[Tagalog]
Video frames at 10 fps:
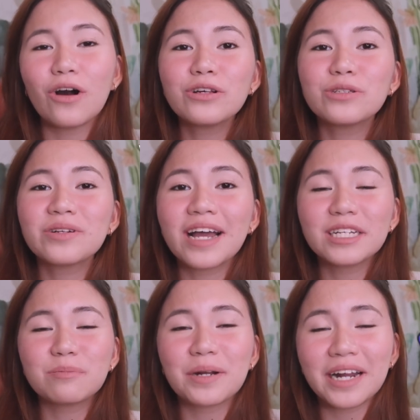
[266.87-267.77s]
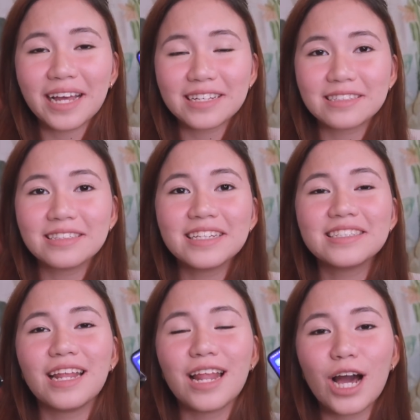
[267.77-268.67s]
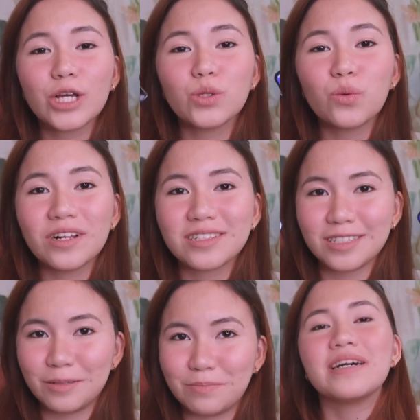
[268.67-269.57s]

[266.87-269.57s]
Also guys, parehas din silang dual SIM.